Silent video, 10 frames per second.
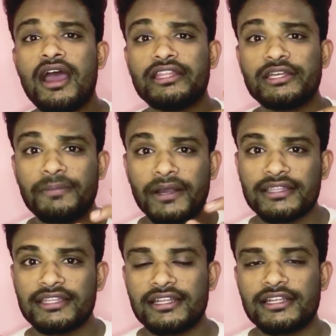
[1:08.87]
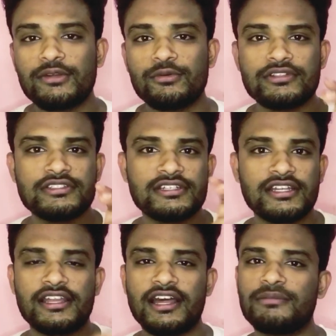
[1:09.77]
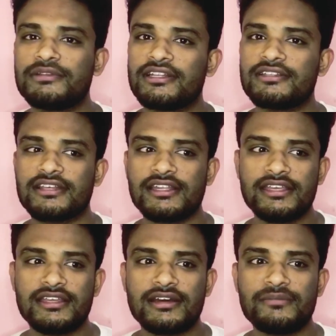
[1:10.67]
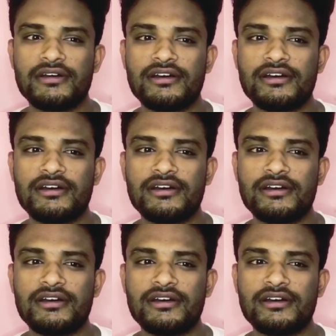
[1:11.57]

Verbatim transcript: அதுக்கு பக்கத்தில் இருக்கிற ஒரு சின்ன கிராமத்தில் சரிகிராம்